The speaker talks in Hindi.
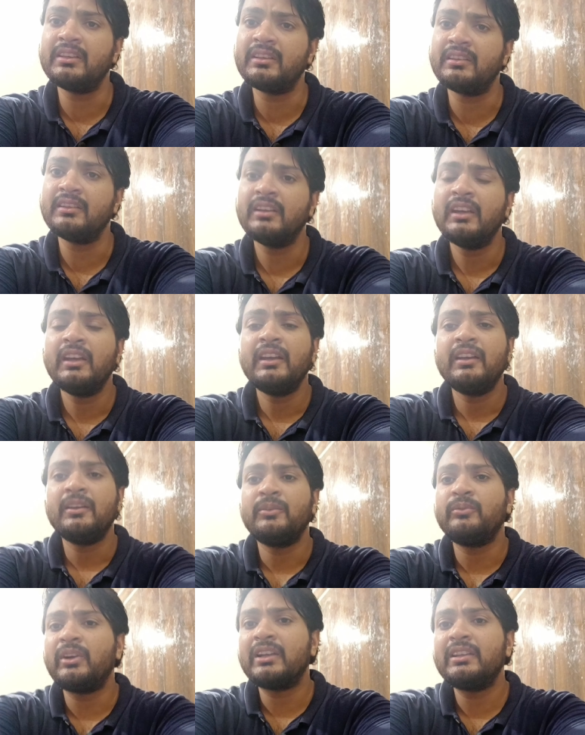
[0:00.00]
हैं
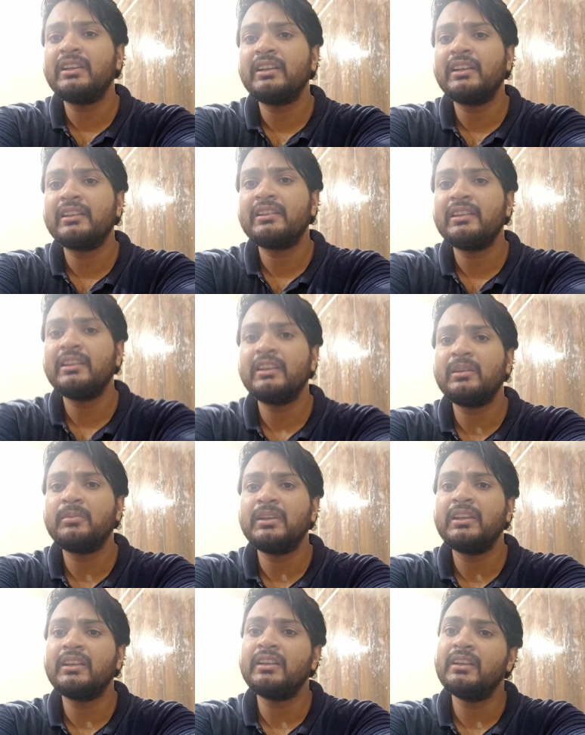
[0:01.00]
वादा करते हैं कि
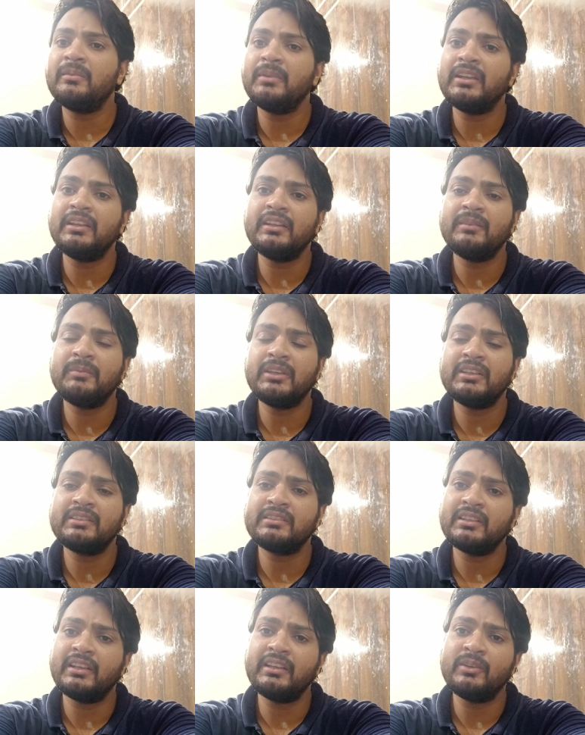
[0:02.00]
भाई अगले महीने मैं इस
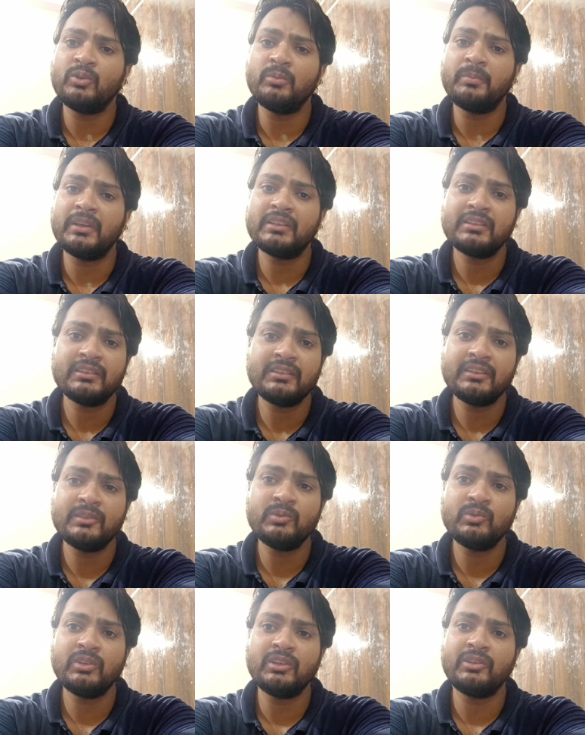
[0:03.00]
तारीख को पैसे दे
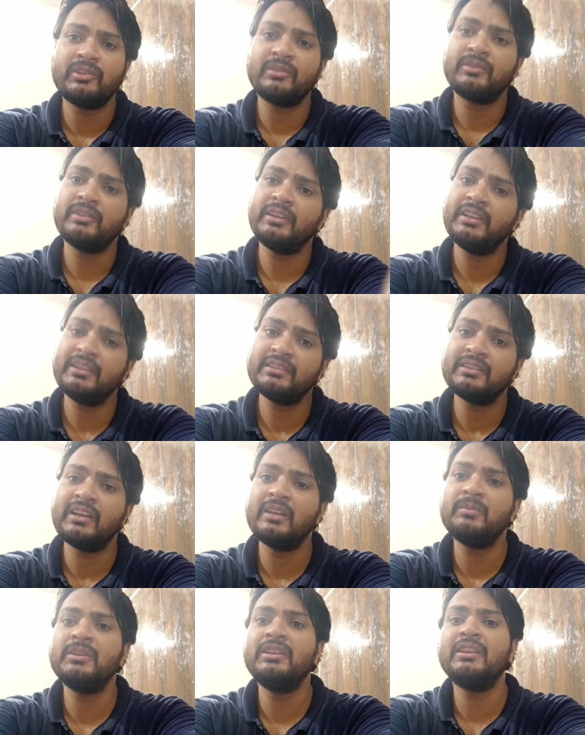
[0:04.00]
दूँगा और एक
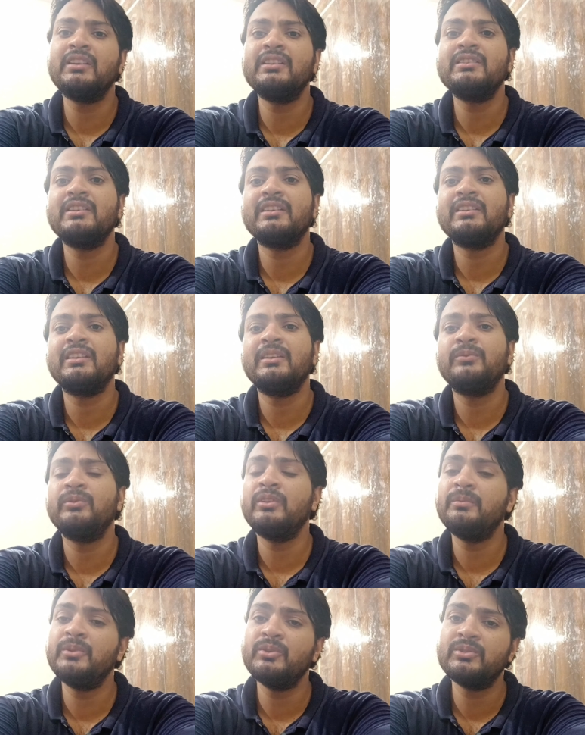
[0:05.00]
साल भी निकल जाता है
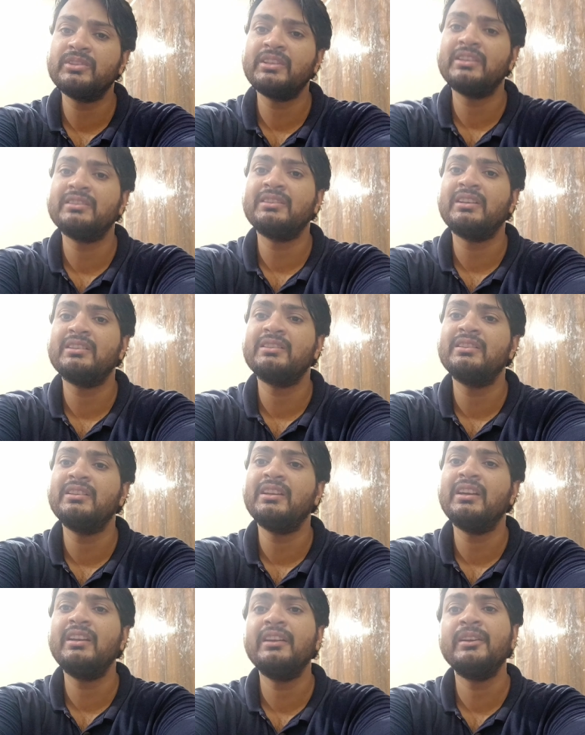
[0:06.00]
फिर भी उसे एहसास नहीं
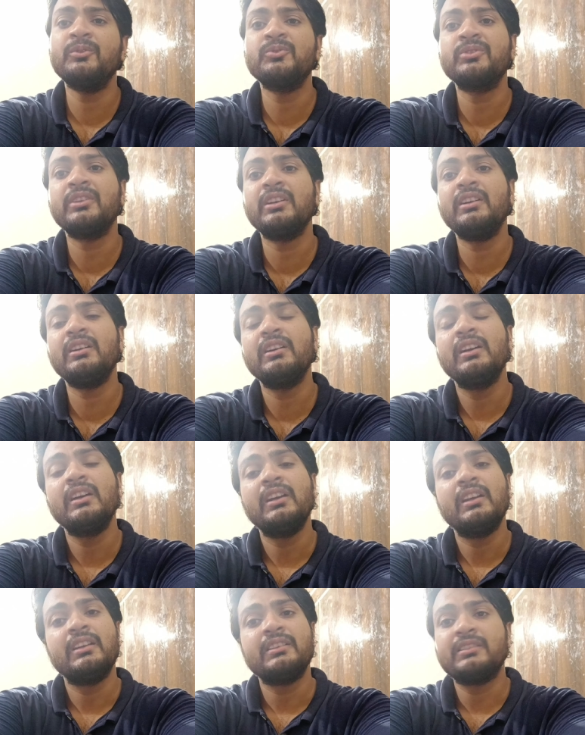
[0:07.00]
हालाँकि उसका
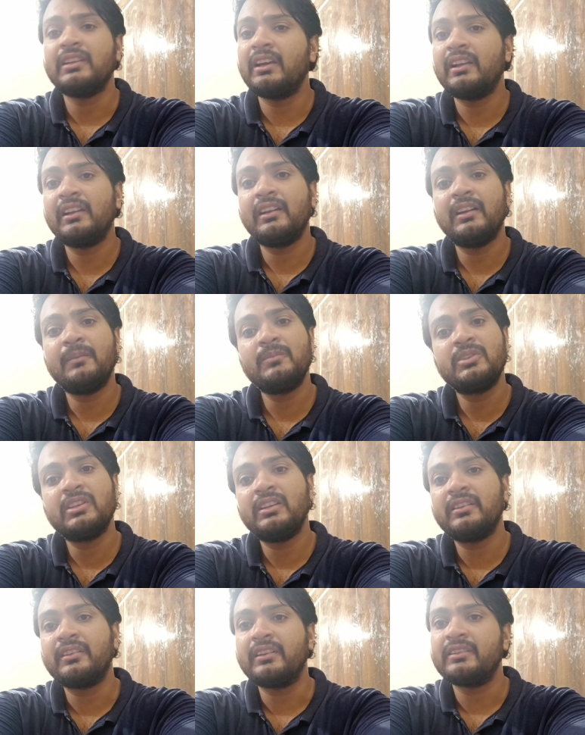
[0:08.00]
सारा काम चल
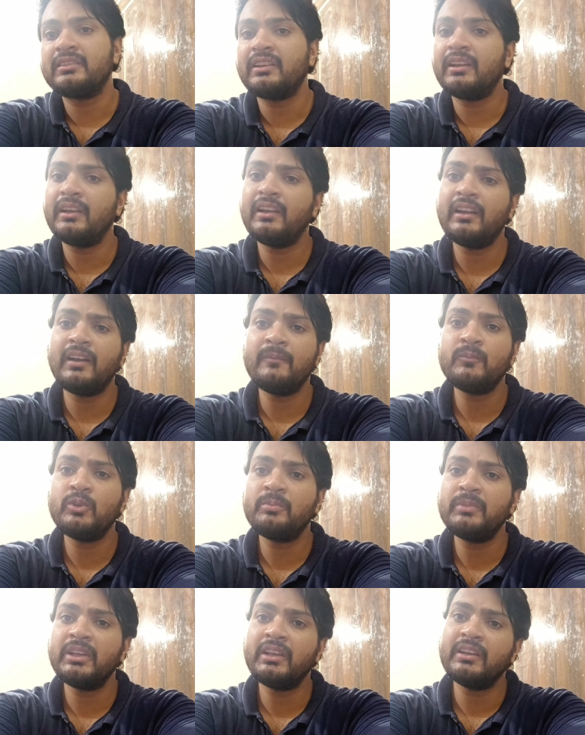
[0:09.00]
रहा है सारे काम वो
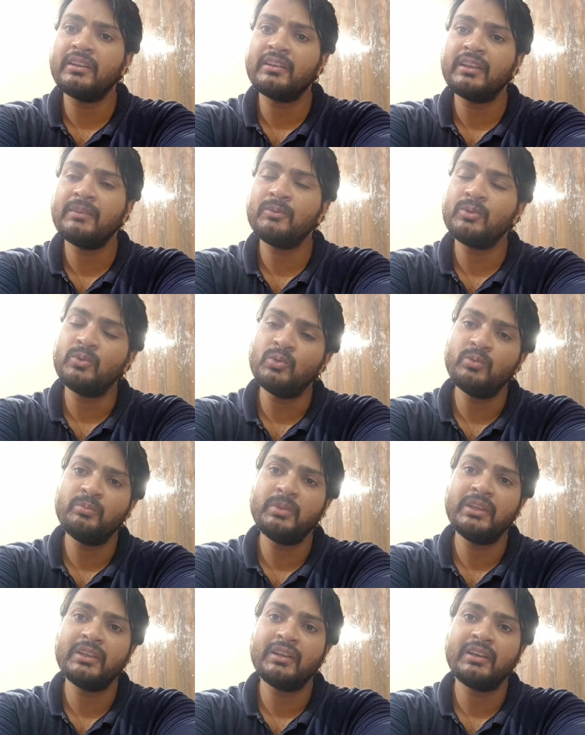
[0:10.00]
अपने कर रहे हैं वो घूम
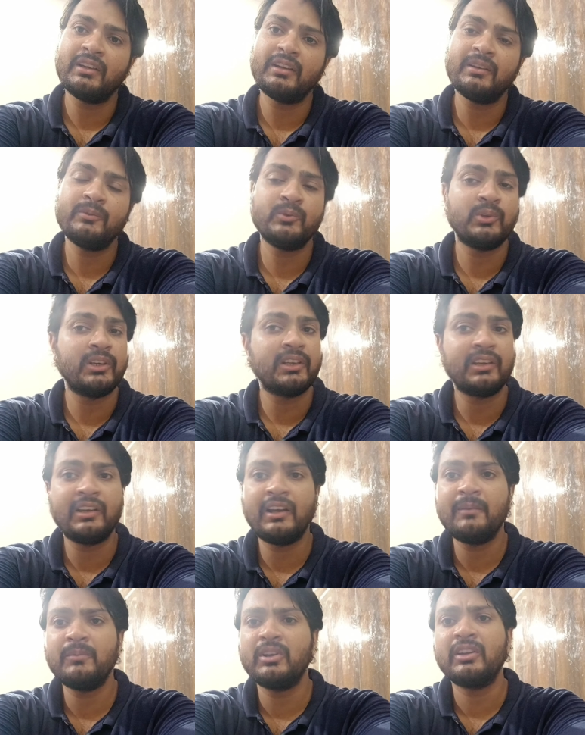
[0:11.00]
भी रहा है वो हर
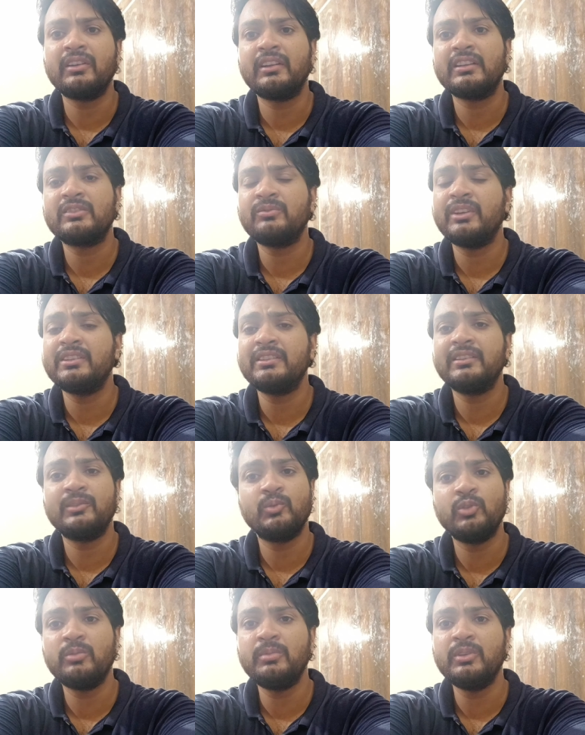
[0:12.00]
काम कर रहा है एक्स वाई जेड
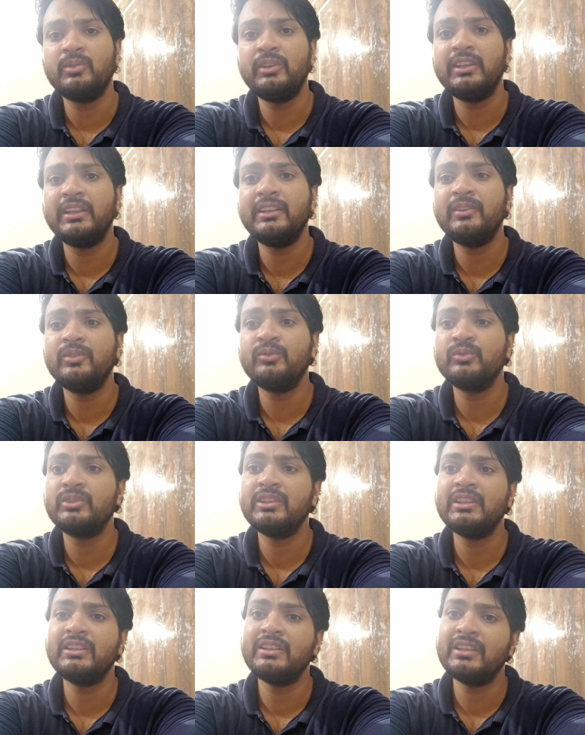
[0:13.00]
कोई भी हो लेकिन
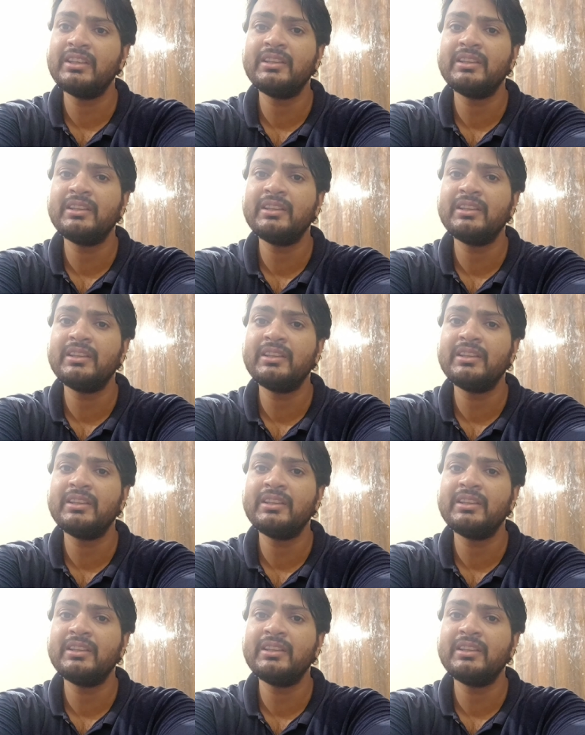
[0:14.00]
उसे ये